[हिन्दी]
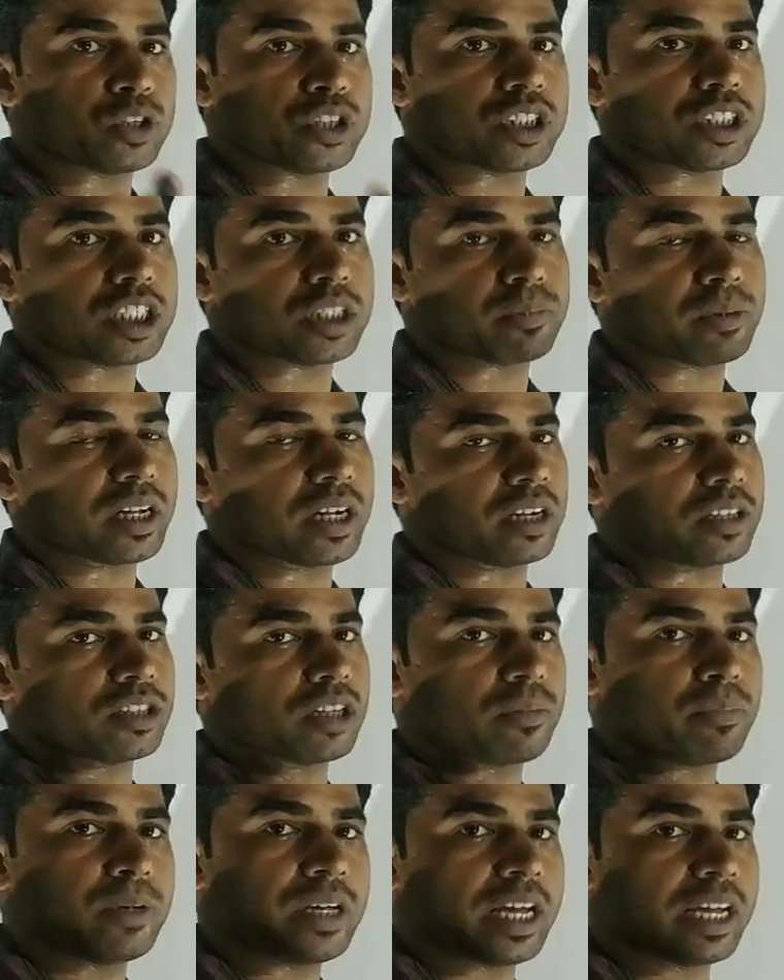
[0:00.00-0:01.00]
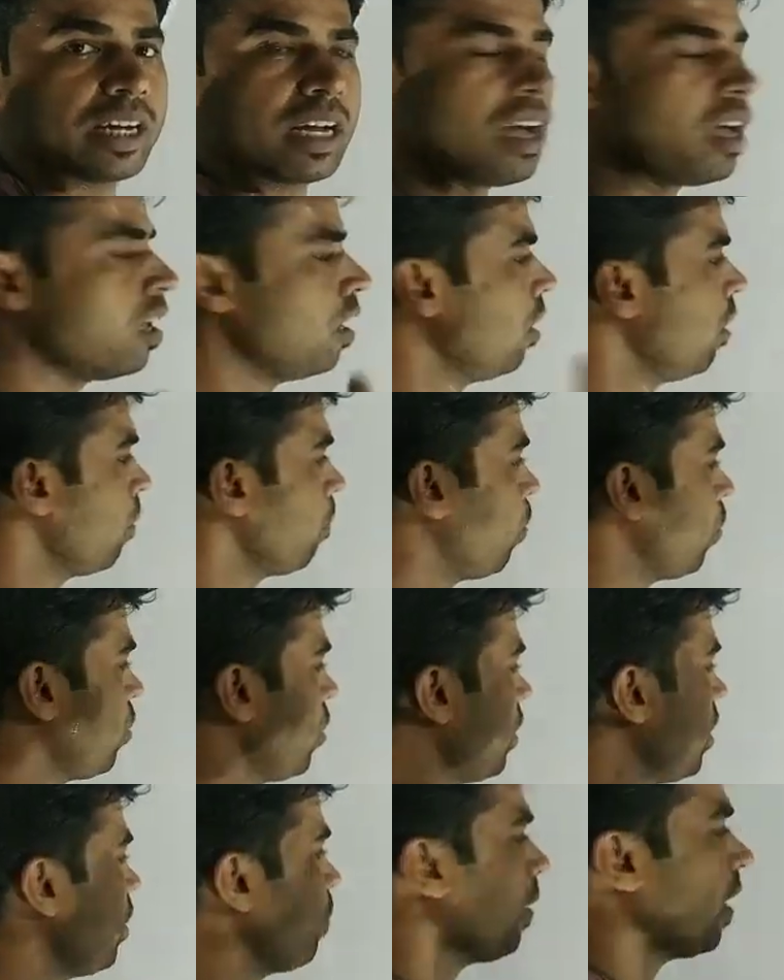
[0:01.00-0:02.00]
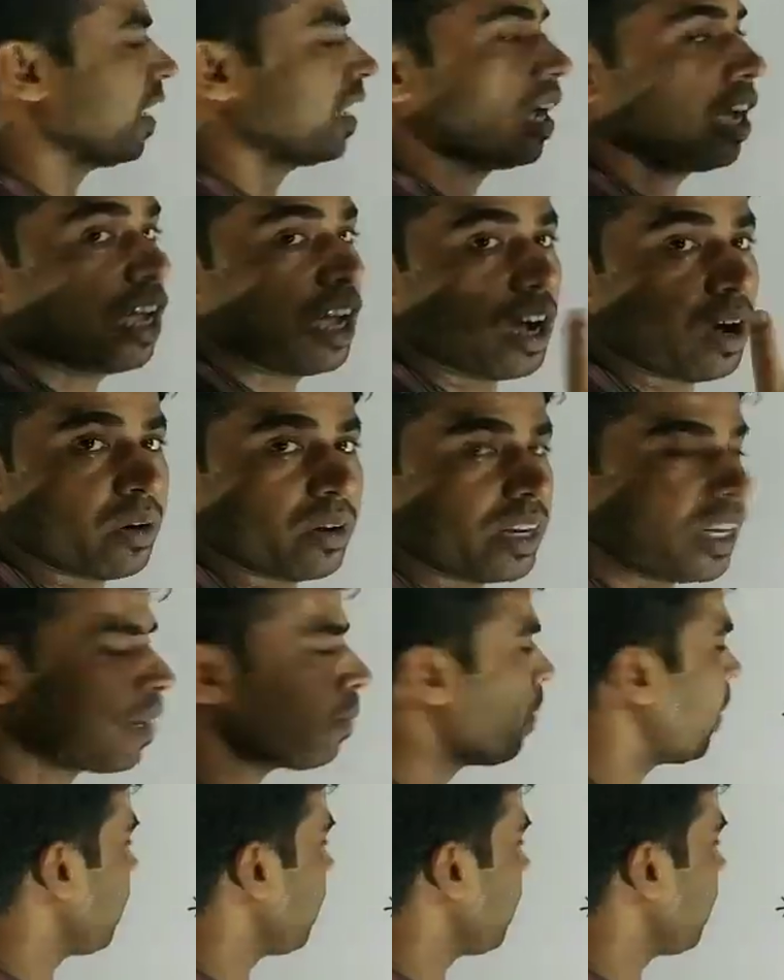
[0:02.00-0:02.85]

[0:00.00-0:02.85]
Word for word: पॉजिटिव आएगा जब भी आएगा पॉजिटिव आएगा और एक